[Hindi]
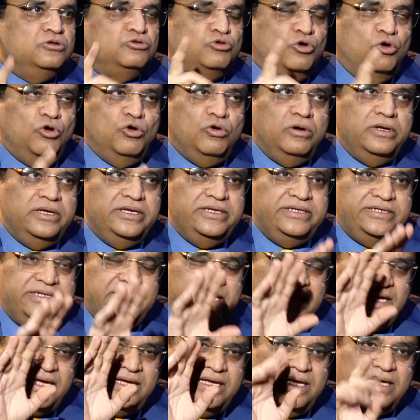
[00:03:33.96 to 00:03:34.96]
तो
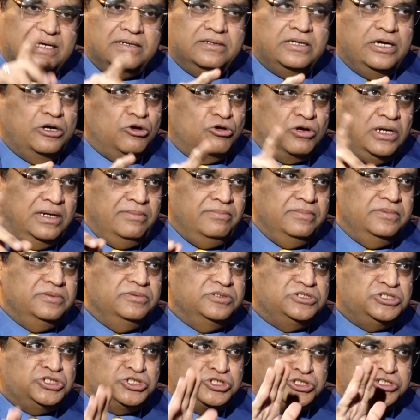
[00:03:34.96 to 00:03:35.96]
ये एक करिकुलम
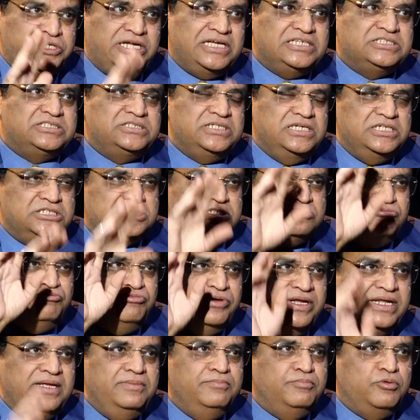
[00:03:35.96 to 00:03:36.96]
स्ट्रेस इज
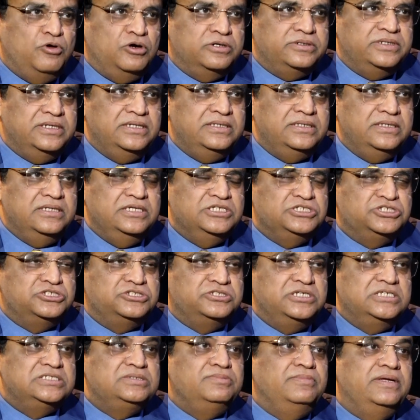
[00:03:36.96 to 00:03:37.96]
वेरी इंपॉर्टेंट
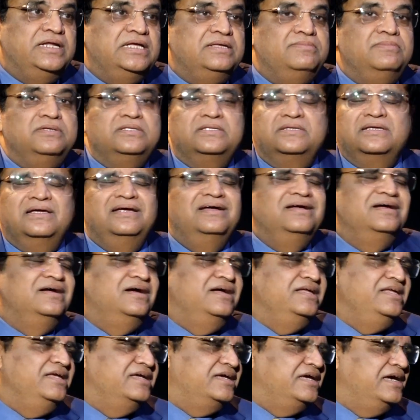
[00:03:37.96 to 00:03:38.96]
स्ट्रेस मैनेजमेंट
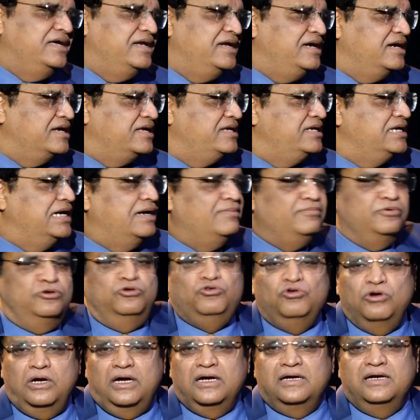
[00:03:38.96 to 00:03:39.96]
ये कहना कि आप
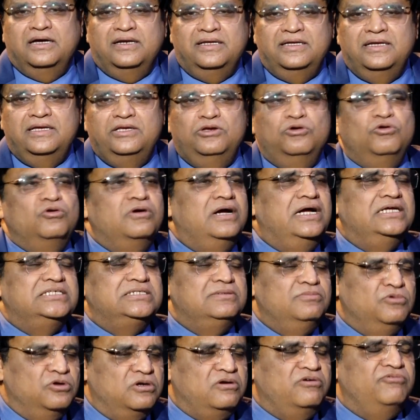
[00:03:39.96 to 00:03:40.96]
योगा करिए योगा इज
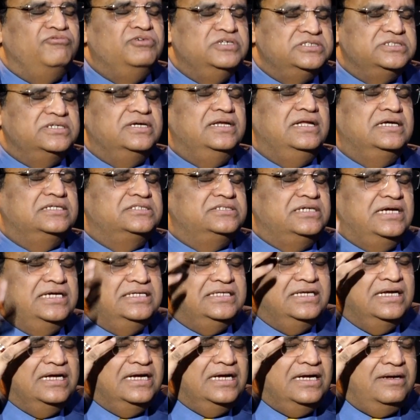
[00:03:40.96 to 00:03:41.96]
मोर ऑफ फिजिकल
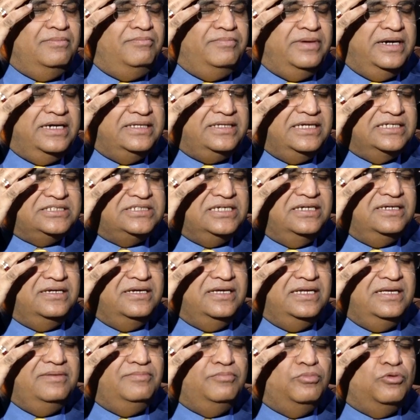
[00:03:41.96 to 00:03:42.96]
एक्सरसाइज मेडिटेशन
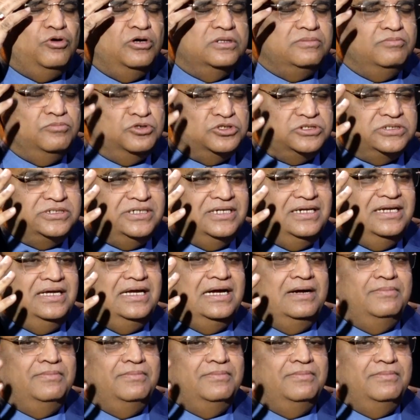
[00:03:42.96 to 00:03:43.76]
करिए बहुत मुश्किल है